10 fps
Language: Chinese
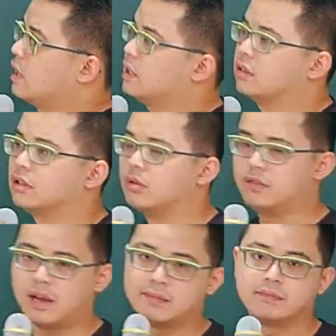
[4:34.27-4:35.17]
条的规
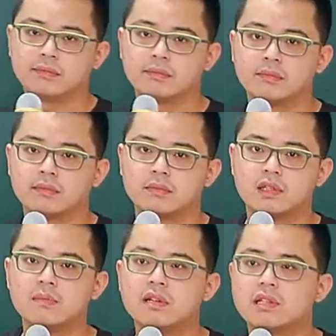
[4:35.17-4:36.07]
范，
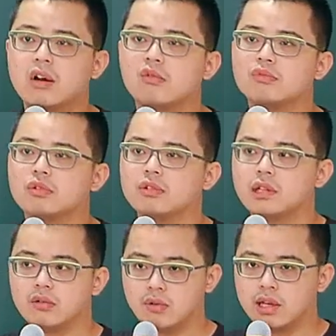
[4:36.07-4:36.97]
基本上我们就会
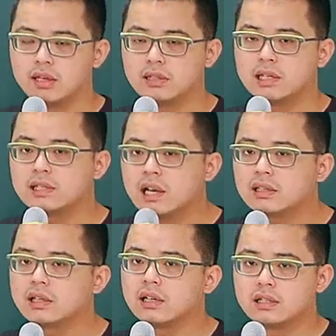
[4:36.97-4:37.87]
认为，在这样
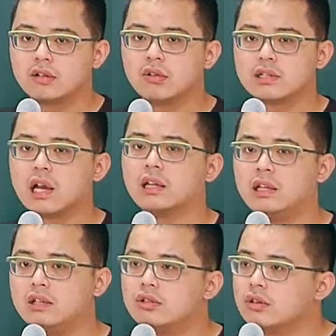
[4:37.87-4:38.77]
的一个情况下，
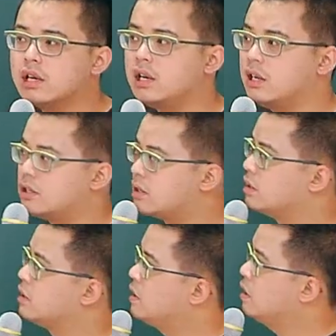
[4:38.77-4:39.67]
你就可以直
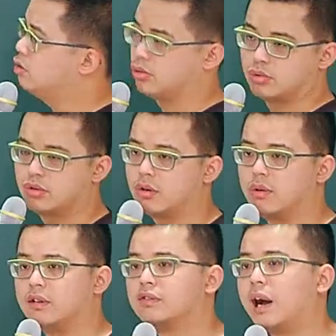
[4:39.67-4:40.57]
接主确
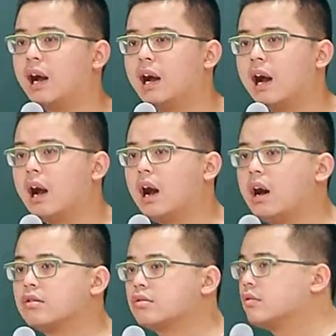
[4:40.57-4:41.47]
违法。
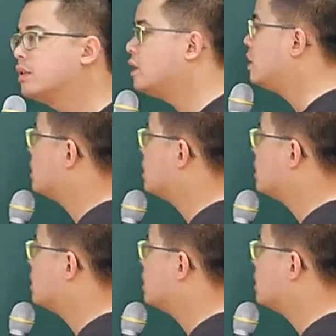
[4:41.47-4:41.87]
所以